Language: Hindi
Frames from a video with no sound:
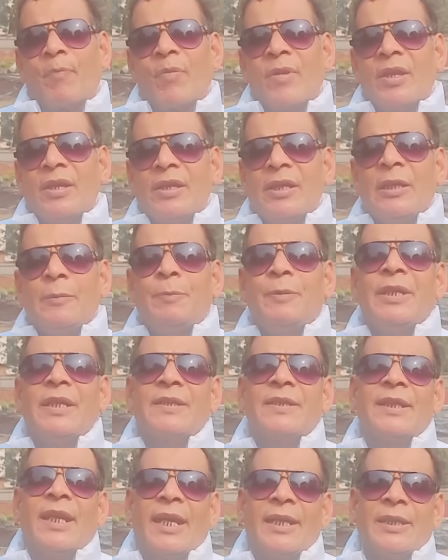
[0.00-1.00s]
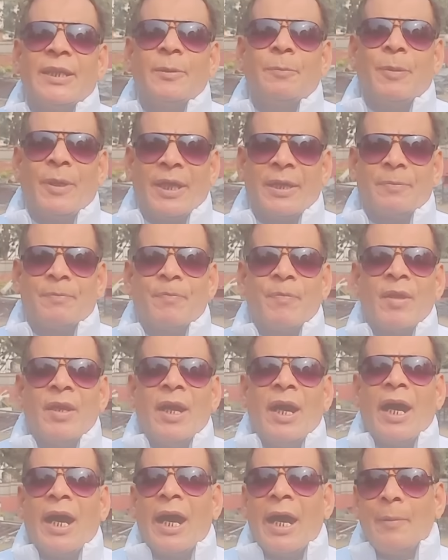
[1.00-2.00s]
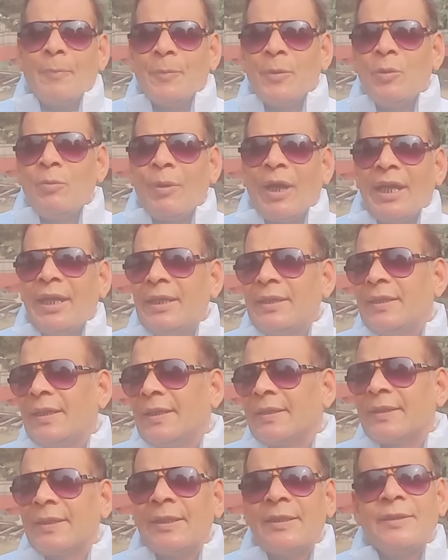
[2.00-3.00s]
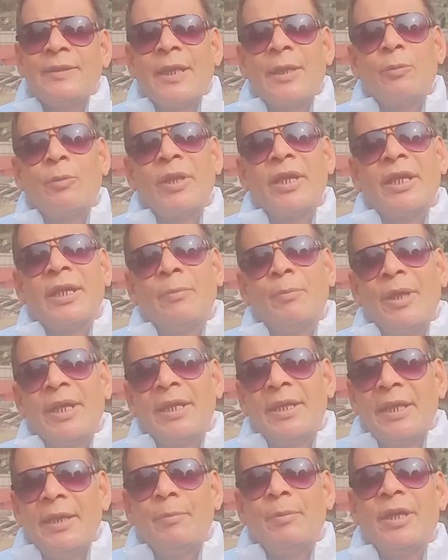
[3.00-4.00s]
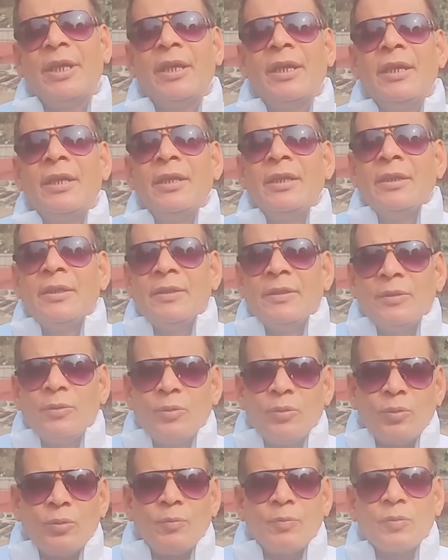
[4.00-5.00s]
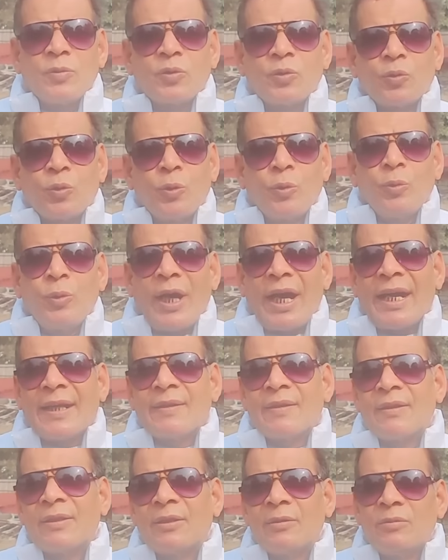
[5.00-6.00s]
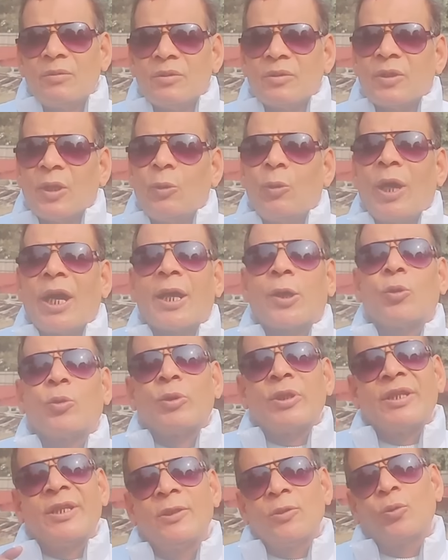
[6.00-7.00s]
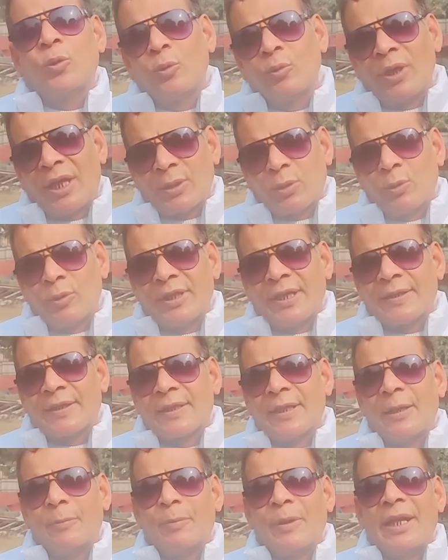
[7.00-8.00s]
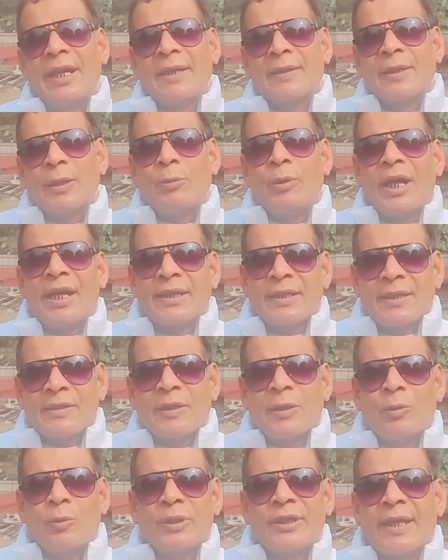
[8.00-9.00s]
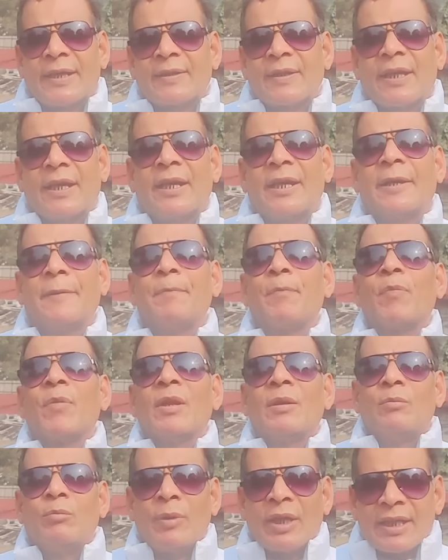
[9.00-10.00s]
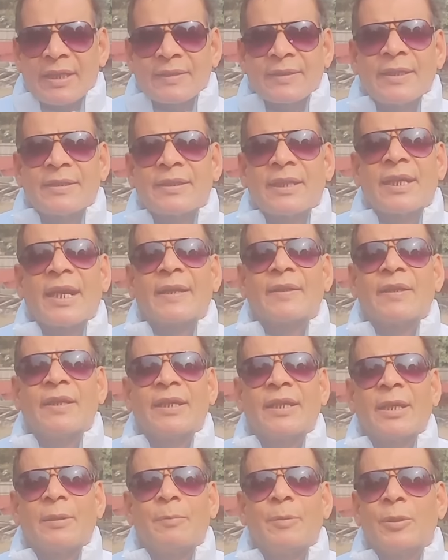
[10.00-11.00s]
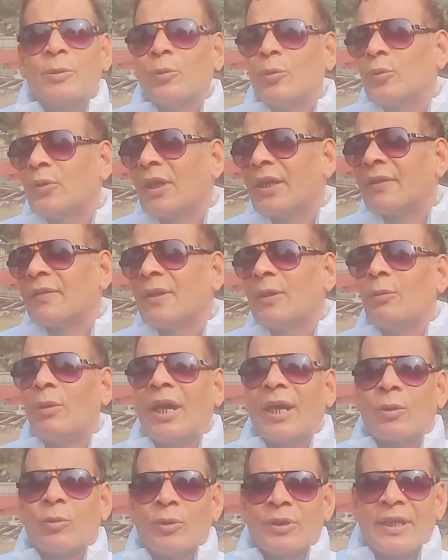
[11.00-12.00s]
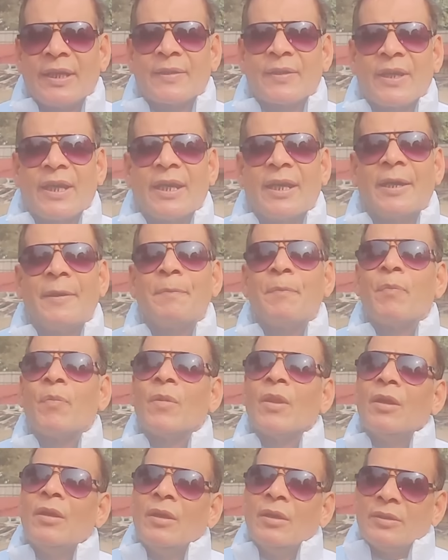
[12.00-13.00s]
पर ईपीएस e 95 आप यूं मान लीजिए कि जनवरी के महीने में शुरुआत त्योहारों के दिन शुरुआत हो जाता है पहला त्यौहार जैसे हो जाता है मकर संक्रांति का फिर दूसरा त्यौहार हो जाता है